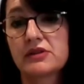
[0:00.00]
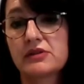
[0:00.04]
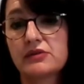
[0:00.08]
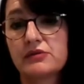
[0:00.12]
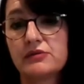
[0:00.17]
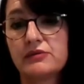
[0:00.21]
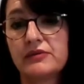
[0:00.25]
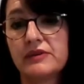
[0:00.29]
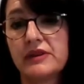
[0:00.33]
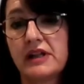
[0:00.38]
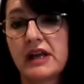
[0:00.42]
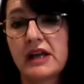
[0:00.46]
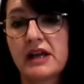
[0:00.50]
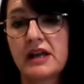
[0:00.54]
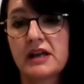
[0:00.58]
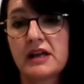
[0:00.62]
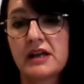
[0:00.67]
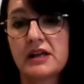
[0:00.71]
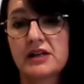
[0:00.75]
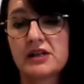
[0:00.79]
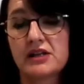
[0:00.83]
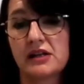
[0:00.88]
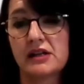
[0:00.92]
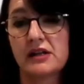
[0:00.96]
sortie du
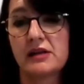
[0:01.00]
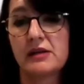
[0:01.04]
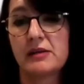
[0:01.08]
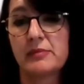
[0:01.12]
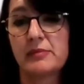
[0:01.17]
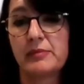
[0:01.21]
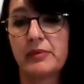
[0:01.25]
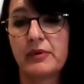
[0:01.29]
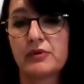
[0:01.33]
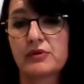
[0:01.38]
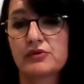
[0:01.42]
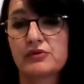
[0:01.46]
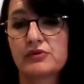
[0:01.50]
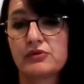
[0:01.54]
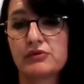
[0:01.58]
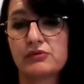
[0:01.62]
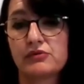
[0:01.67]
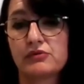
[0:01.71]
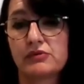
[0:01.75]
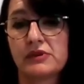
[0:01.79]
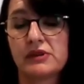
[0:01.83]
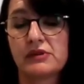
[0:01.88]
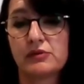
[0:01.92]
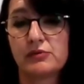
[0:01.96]
village, elle est proche
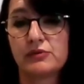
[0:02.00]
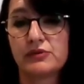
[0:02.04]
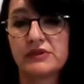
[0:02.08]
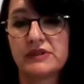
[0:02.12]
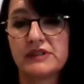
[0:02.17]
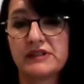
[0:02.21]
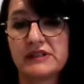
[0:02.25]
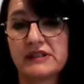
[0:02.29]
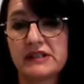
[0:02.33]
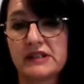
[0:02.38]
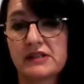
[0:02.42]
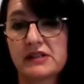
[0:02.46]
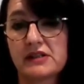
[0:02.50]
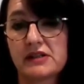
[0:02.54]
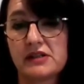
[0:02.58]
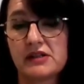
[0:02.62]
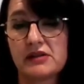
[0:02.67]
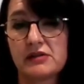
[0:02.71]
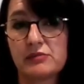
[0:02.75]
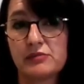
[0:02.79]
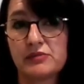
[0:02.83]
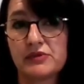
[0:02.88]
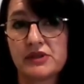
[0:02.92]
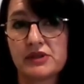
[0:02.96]
de toutes les commodités.
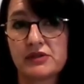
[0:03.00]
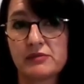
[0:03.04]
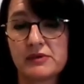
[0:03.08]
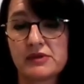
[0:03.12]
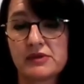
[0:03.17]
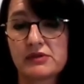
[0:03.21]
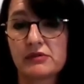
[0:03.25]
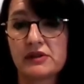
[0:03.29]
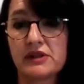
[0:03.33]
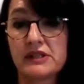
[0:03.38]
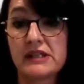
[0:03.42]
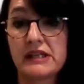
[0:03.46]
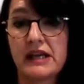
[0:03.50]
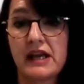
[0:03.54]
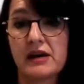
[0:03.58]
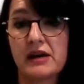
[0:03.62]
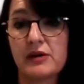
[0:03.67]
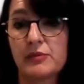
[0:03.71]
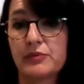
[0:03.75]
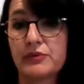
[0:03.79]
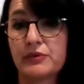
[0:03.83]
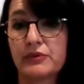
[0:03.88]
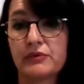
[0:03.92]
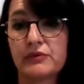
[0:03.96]
C'est une petite maison
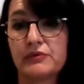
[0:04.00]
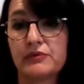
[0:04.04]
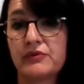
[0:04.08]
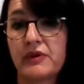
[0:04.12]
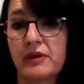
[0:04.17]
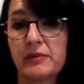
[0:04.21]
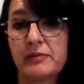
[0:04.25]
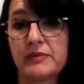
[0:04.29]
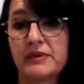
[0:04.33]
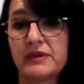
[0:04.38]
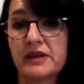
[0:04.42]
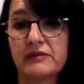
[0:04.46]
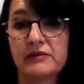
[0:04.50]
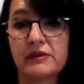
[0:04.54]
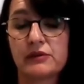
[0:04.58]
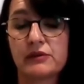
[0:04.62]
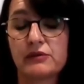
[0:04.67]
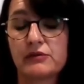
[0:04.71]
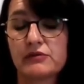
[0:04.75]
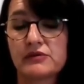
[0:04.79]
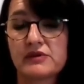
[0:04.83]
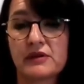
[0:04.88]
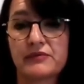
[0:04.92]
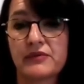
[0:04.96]
idéale pour une famille
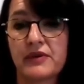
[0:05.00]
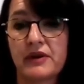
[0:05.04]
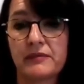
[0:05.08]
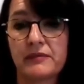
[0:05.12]
avec deux